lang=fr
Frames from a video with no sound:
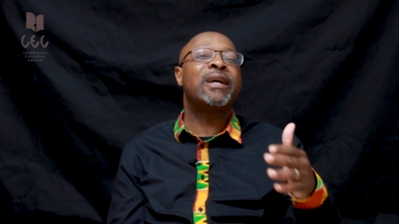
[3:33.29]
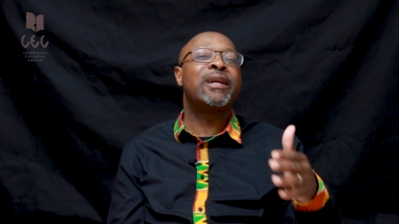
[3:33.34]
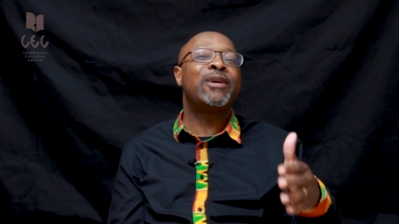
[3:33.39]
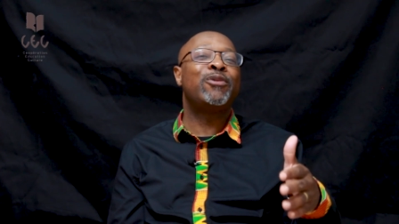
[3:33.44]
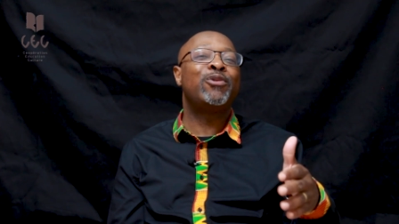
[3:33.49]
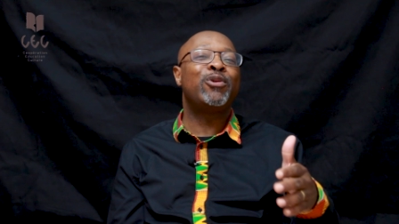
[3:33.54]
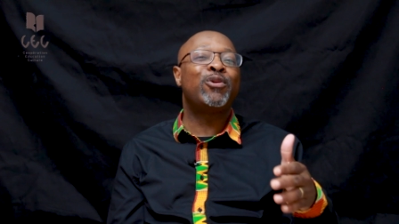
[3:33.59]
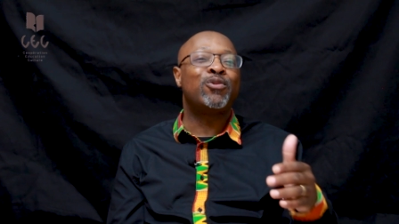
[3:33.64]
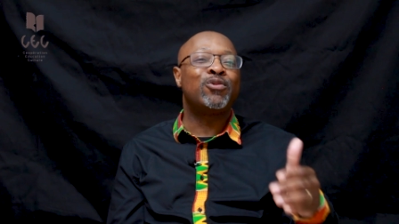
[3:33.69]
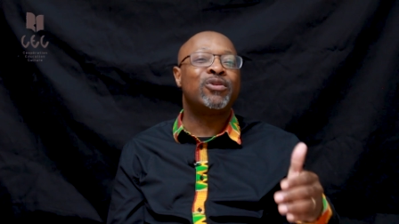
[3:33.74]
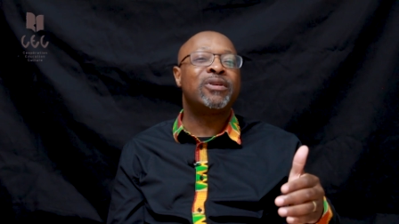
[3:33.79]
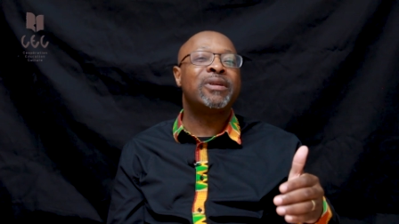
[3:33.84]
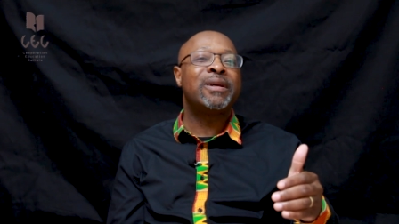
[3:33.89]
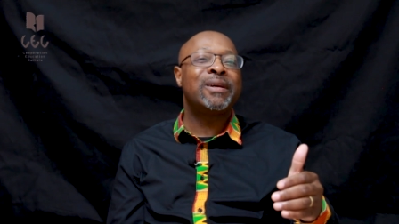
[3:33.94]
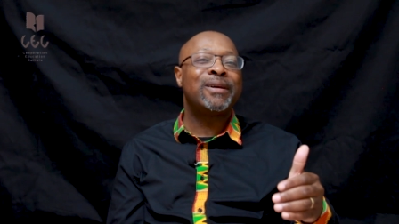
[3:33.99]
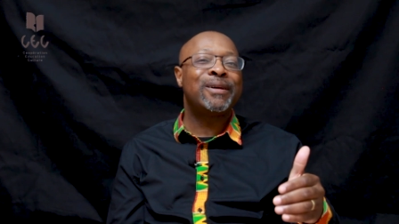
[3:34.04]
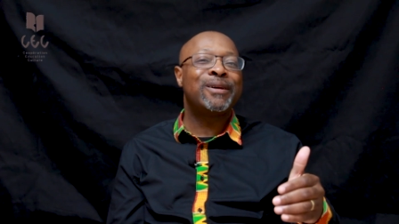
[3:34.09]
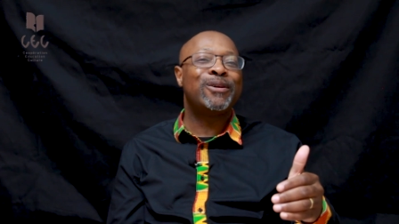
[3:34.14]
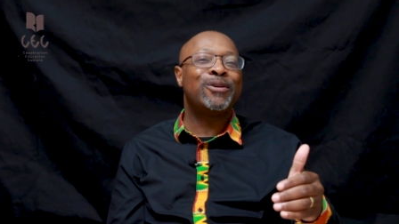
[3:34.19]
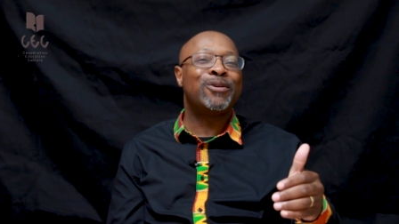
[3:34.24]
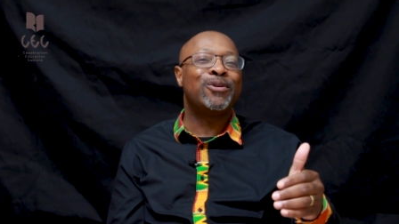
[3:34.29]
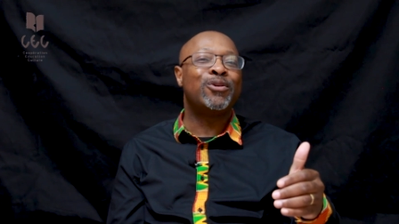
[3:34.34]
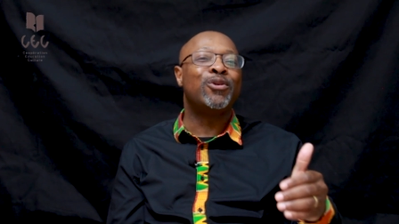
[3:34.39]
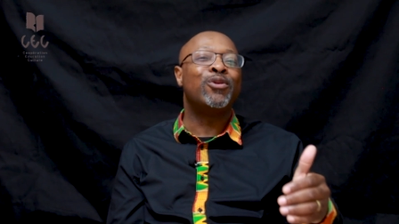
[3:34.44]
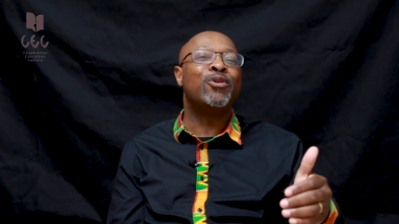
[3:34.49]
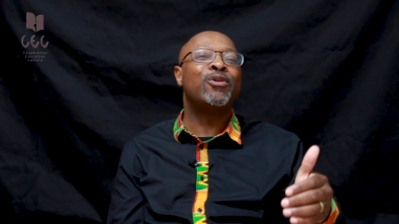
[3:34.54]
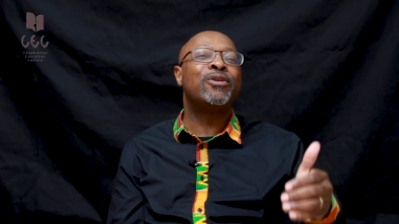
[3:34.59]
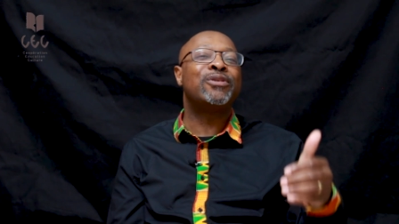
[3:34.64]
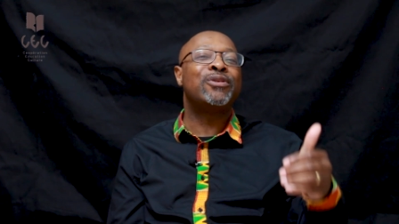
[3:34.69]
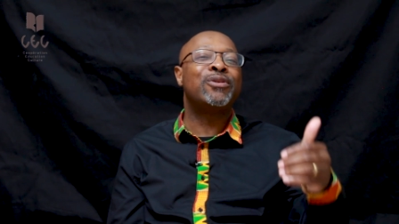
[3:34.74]
allait lui coûter
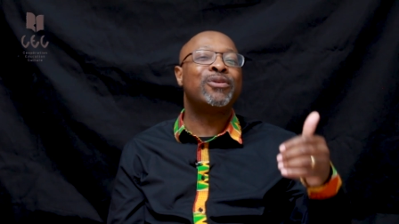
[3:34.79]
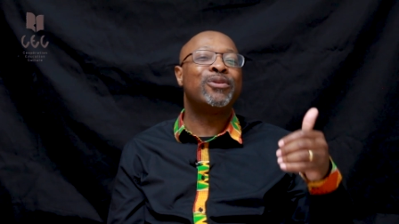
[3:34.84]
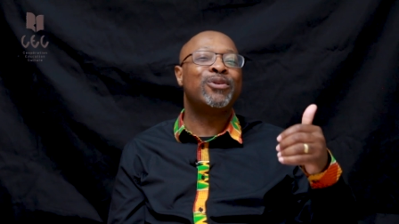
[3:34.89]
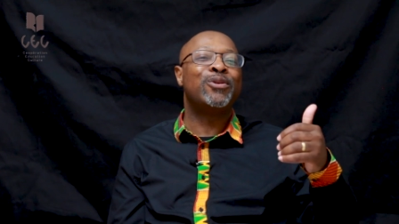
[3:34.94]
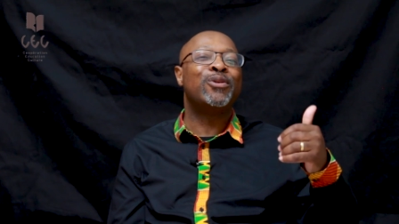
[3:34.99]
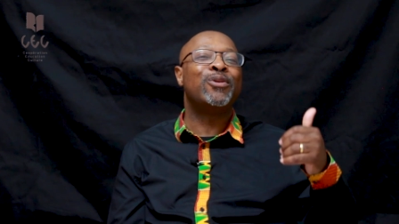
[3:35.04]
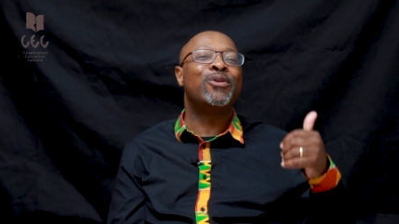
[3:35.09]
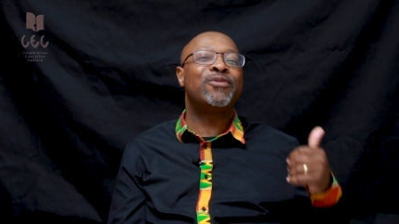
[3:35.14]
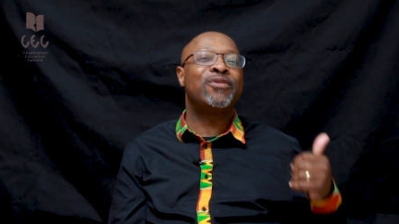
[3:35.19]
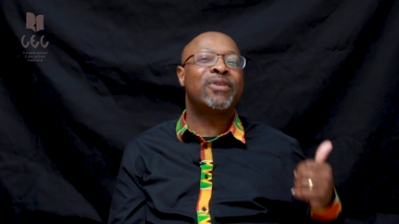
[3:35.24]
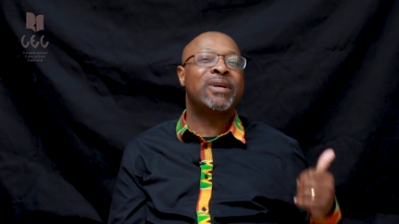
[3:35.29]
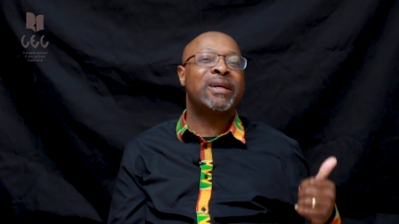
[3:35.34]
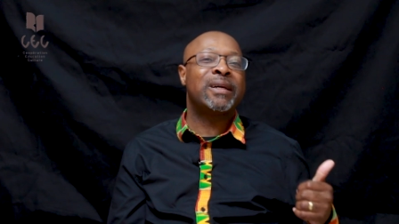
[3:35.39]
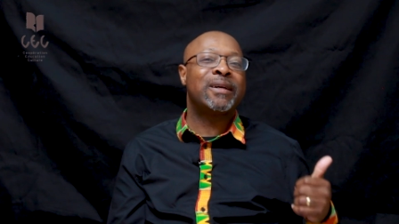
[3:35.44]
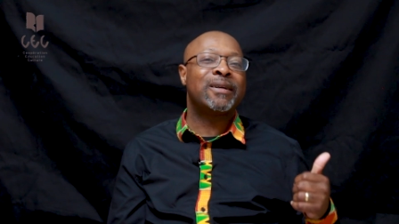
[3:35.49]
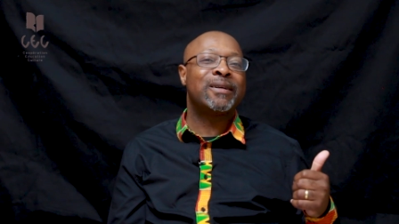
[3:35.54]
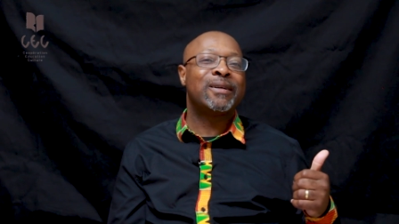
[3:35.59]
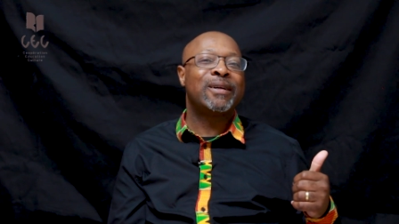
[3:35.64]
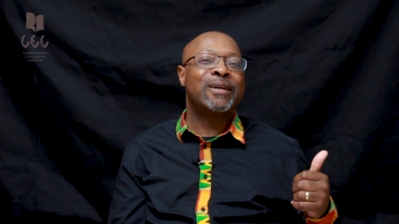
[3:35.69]
de le faire.